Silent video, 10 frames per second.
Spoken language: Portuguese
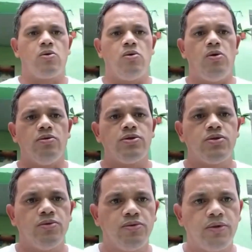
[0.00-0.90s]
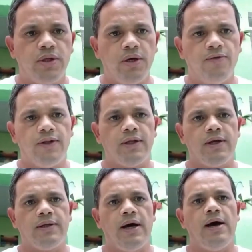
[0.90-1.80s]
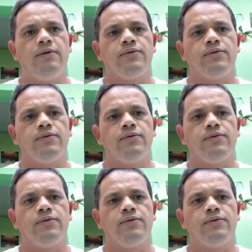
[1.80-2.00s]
consultei o veterinário,